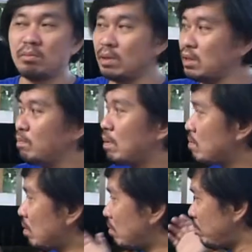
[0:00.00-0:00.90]
So, maski pa
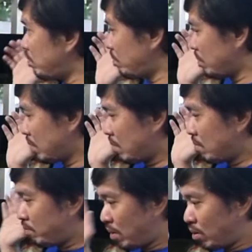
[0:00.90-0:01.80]

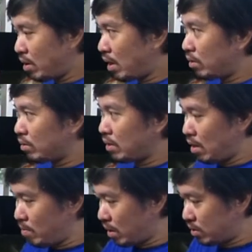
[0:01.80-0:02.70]
mag-brown out,
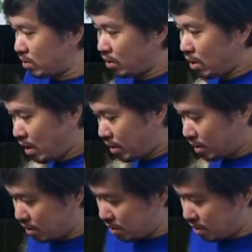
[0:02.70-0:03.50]
eh, magka-circulate,